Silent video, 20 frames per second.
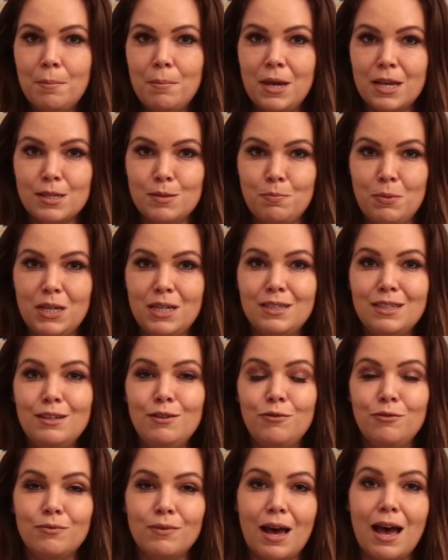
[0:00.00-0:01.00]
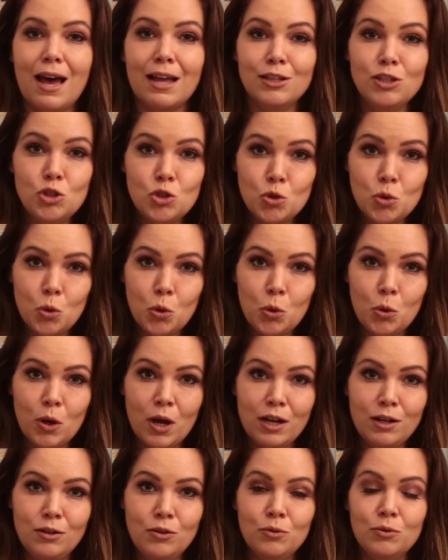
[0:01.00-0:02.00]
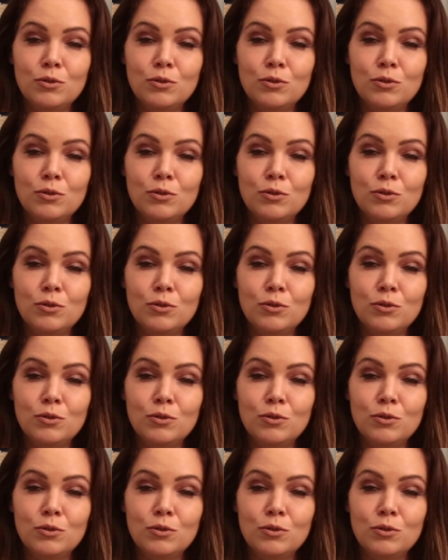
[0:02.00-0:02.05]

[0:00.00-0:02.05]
Perspektiven anzuhören